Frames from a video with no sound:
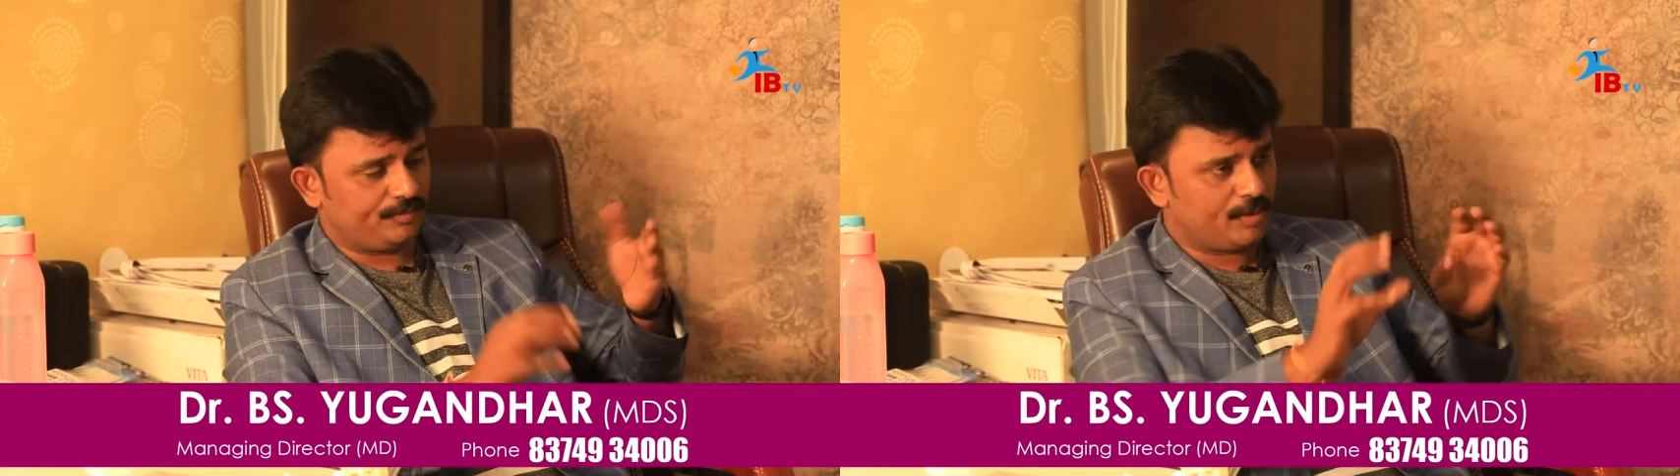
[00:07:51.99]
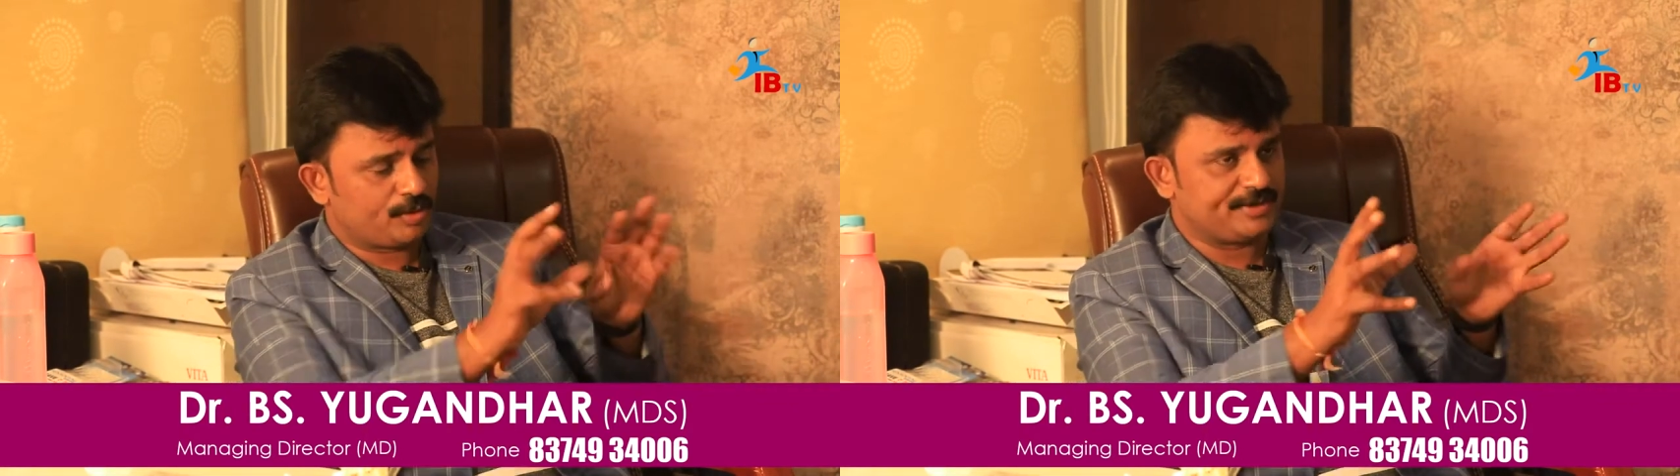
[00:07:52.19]

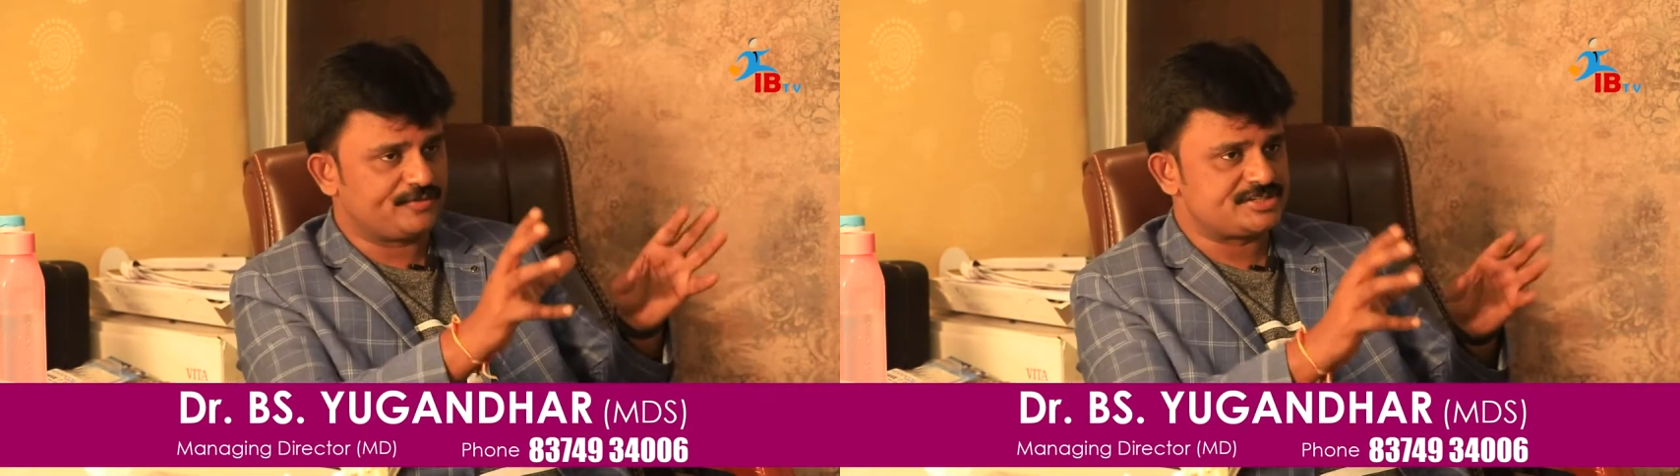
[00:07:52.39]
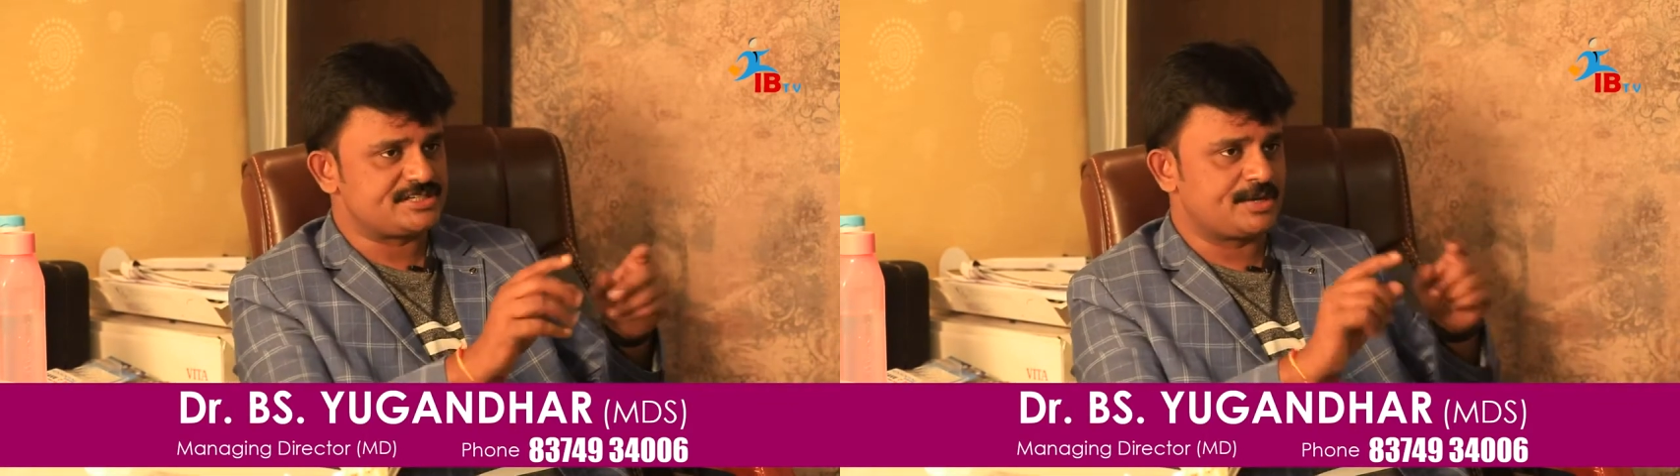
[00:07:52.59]
మామూలుగా
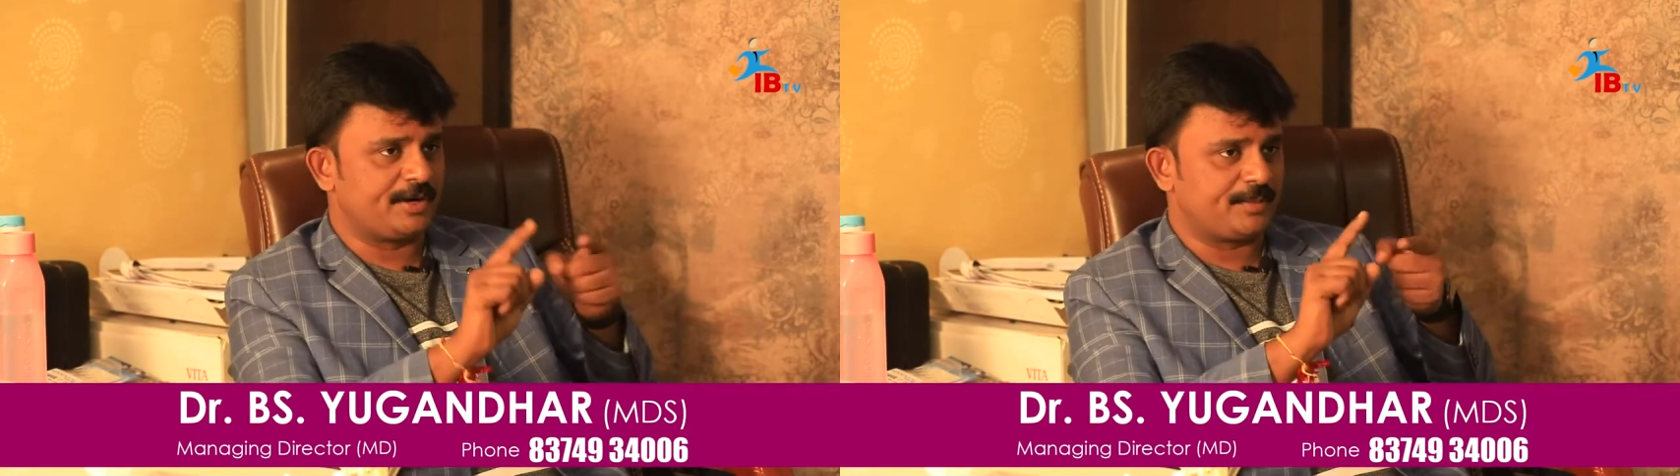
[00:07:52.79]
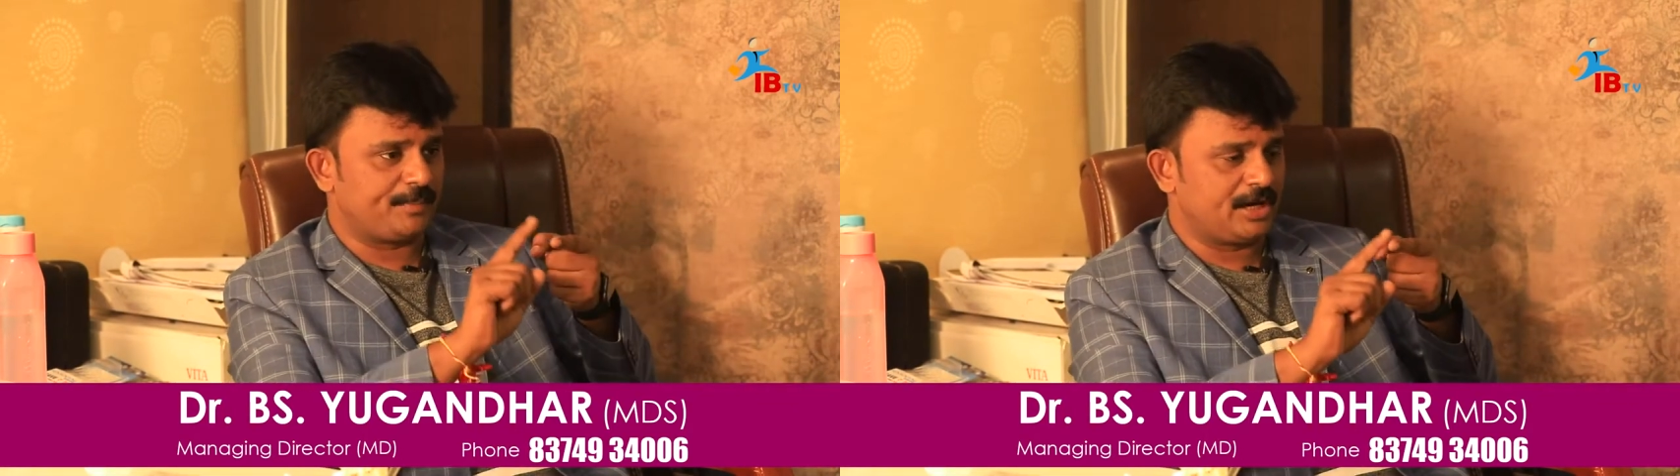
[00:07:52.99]
మీకు విషయం
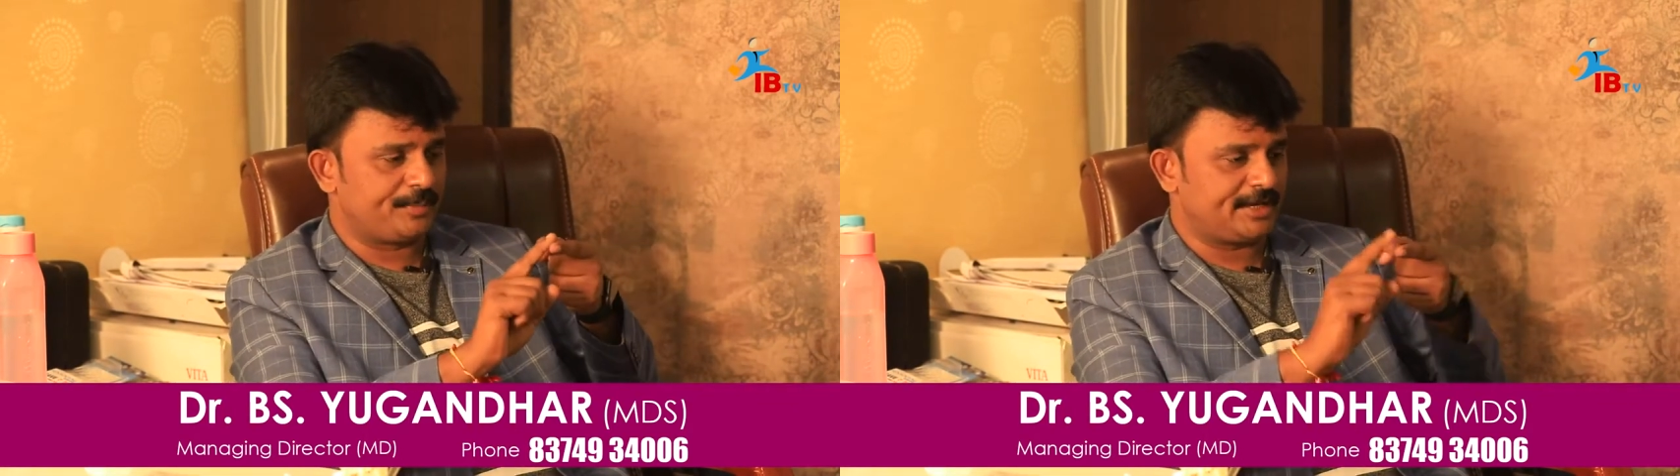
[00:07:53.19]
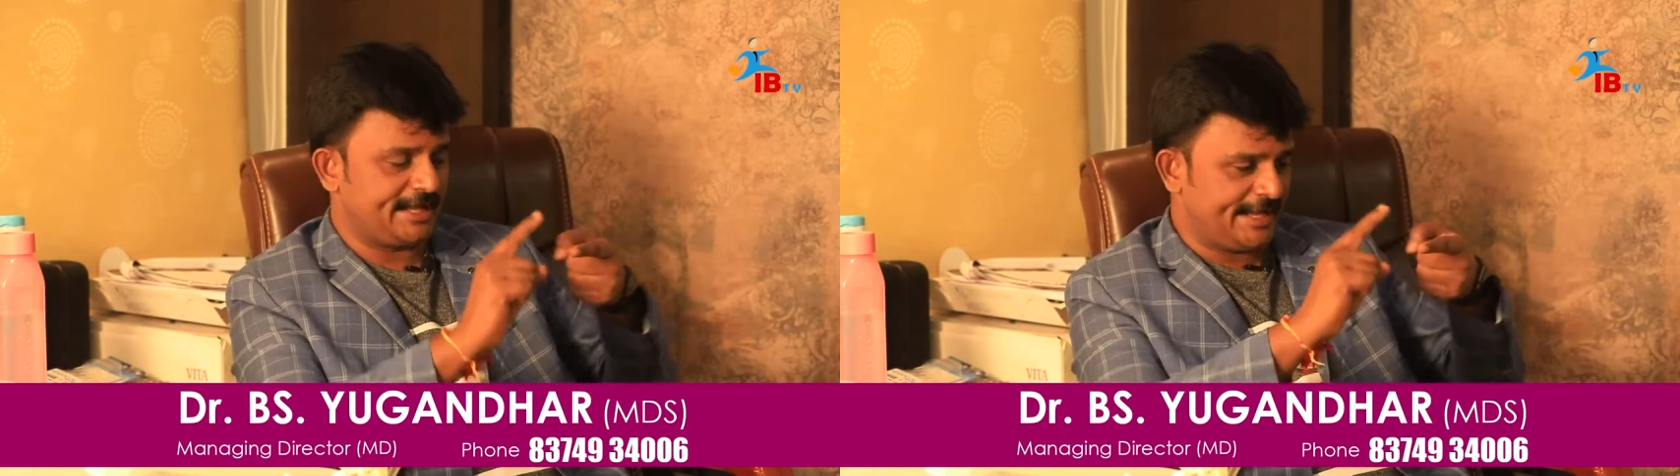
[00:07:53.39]
చెప్పండి
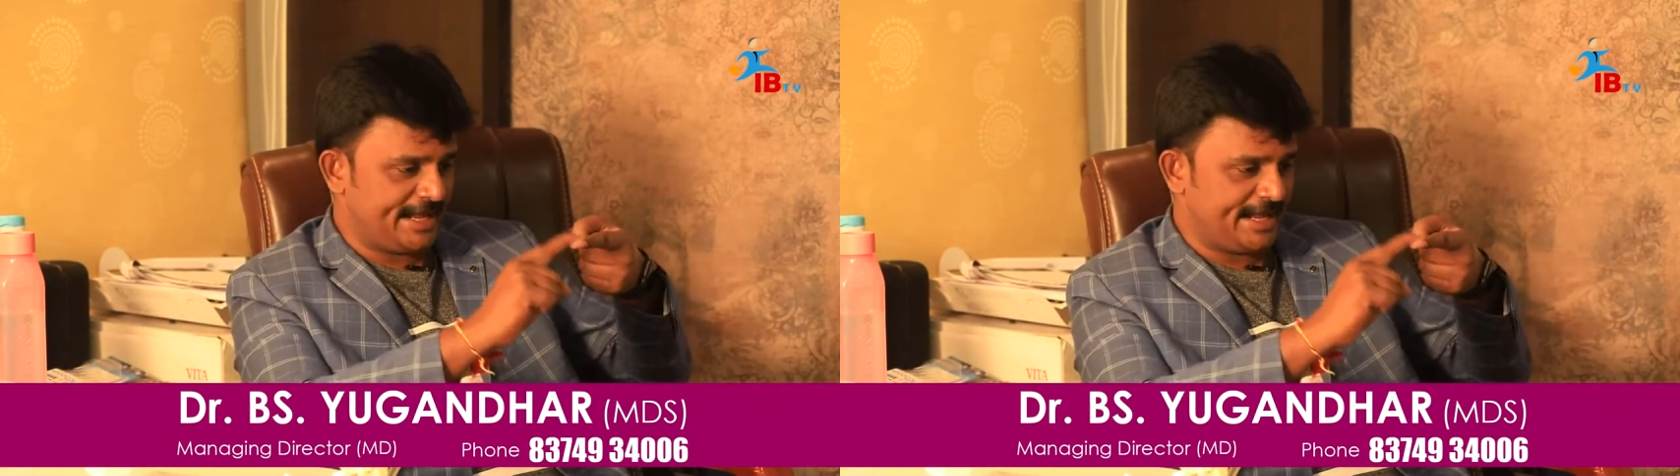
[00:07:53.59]
పళ్ళపైన